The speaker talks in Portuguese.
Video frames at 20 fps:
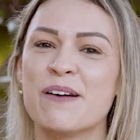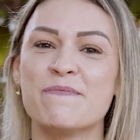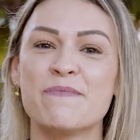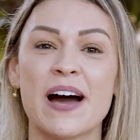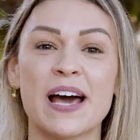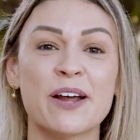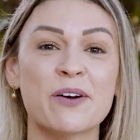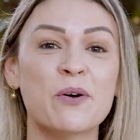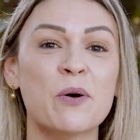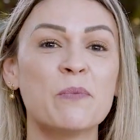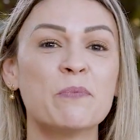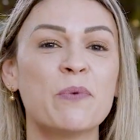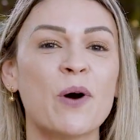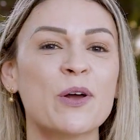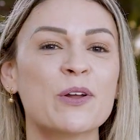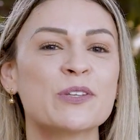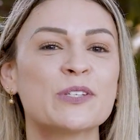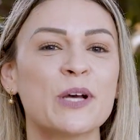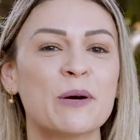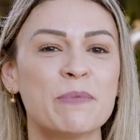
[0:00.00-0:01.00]
Para
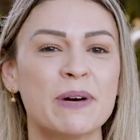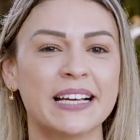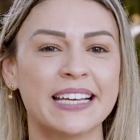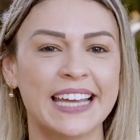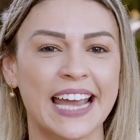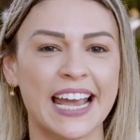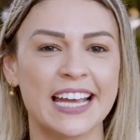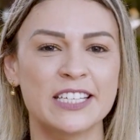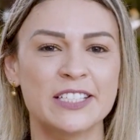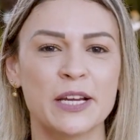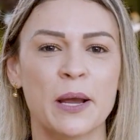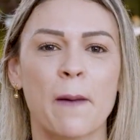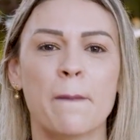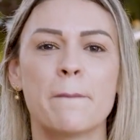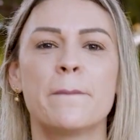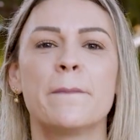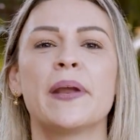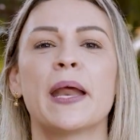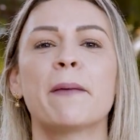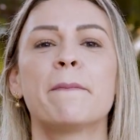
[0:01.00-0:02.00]
compor o seu banquete,
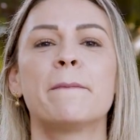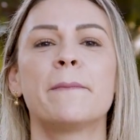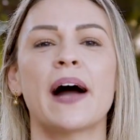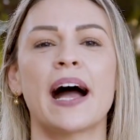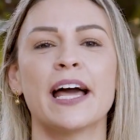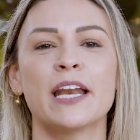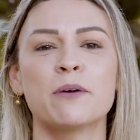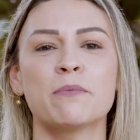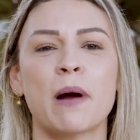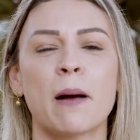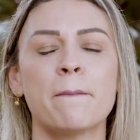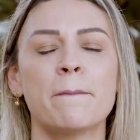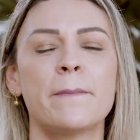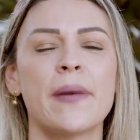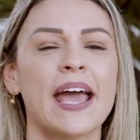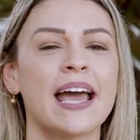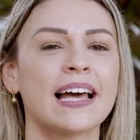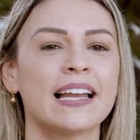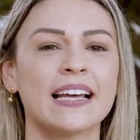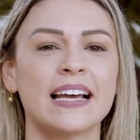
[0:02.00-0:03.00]
prepare uma
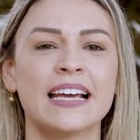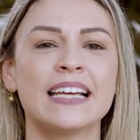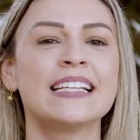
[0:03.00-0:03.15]
bela